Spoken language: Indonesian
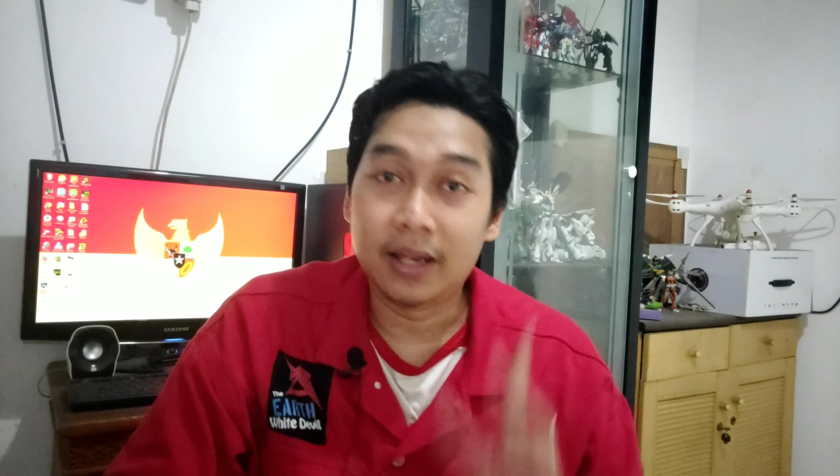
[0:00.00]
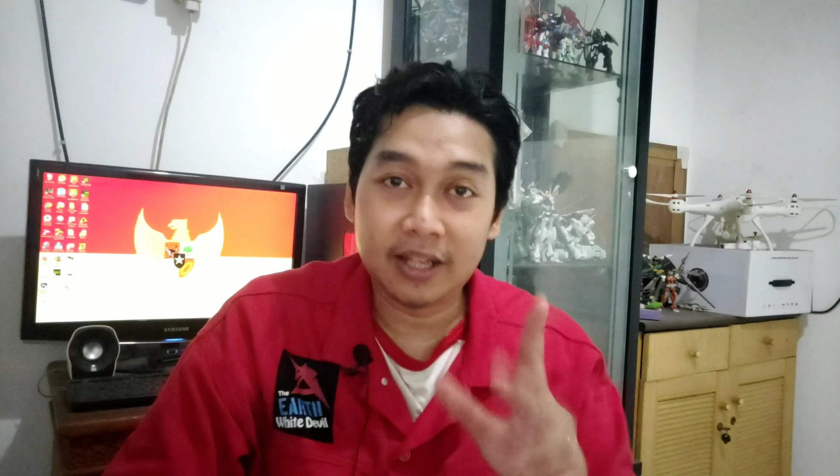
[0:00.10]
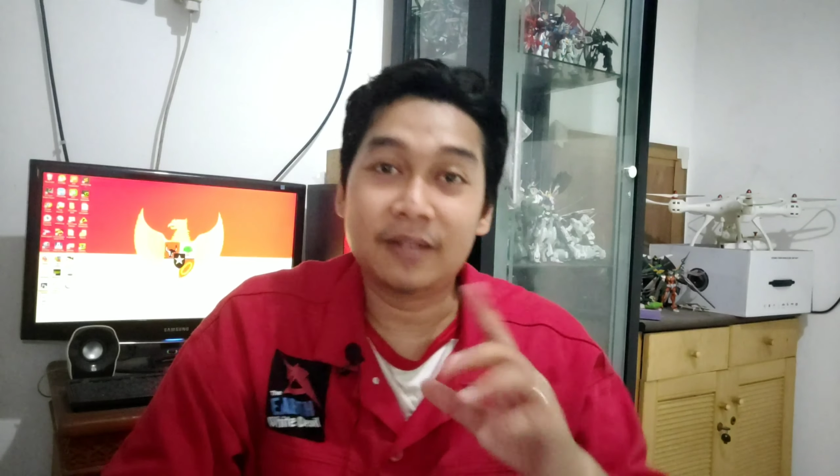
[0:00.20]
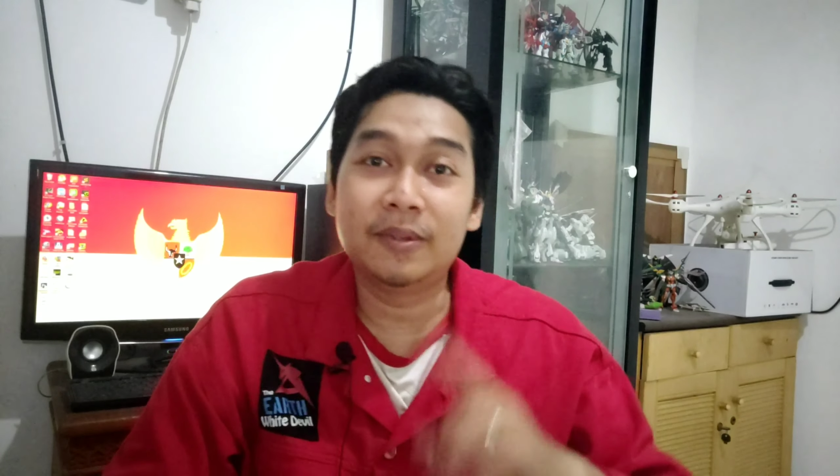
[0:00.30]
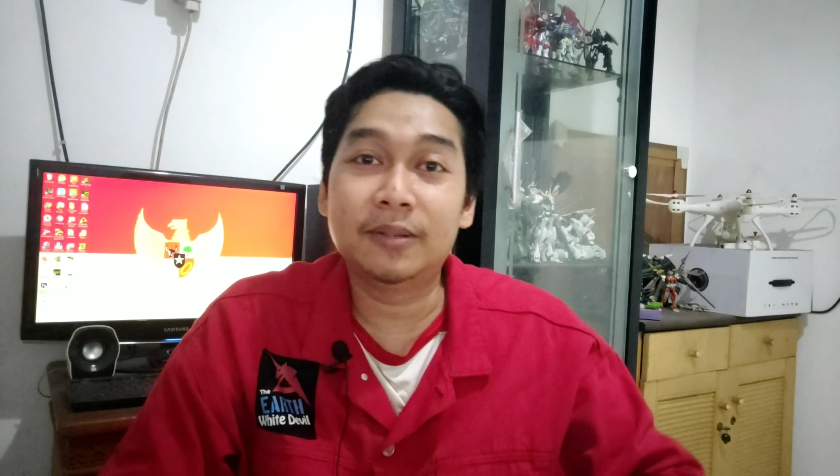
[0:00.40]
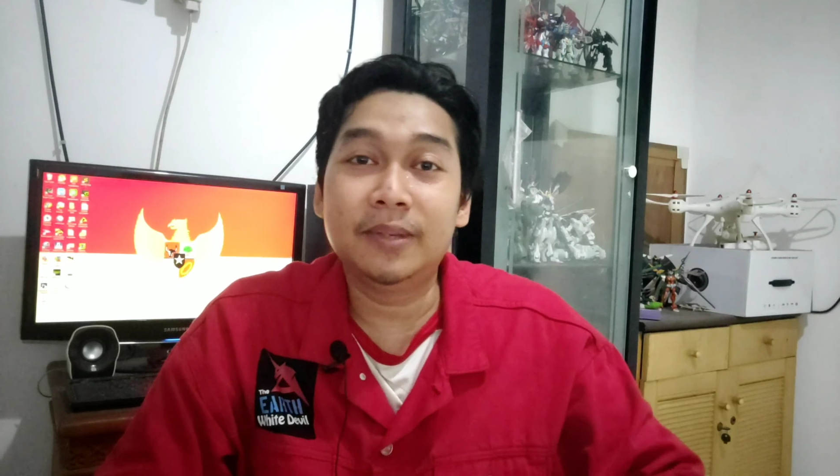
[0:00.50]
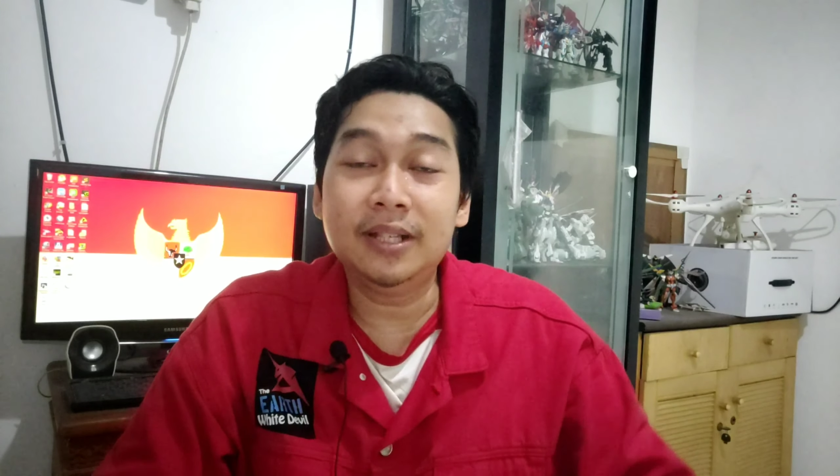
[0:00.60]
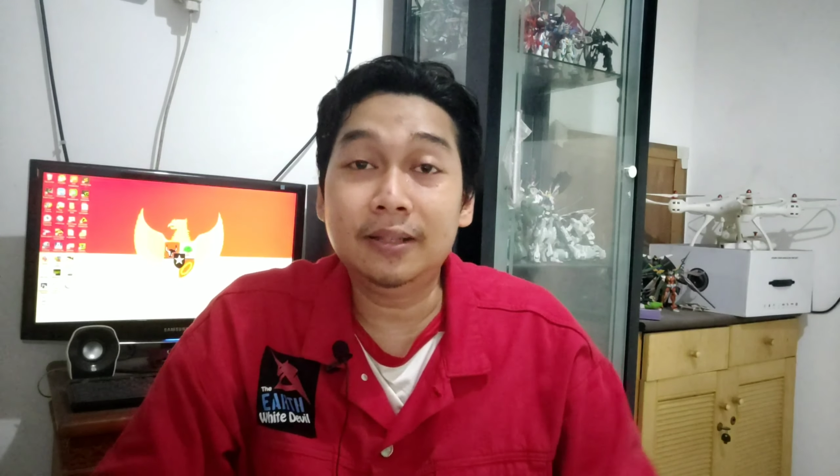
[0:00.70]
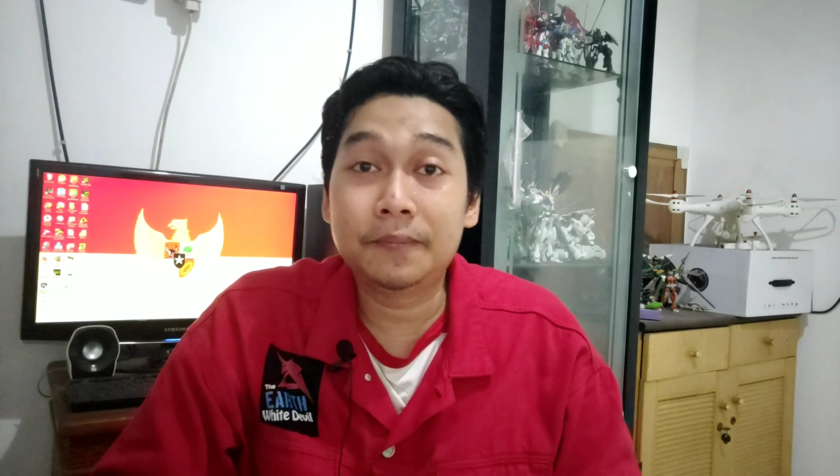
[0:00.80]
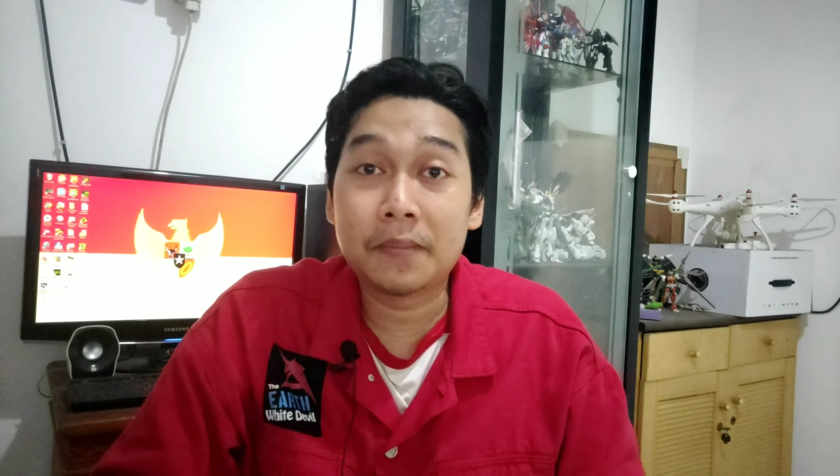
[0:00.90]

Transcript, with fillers: Ya, teman-teman,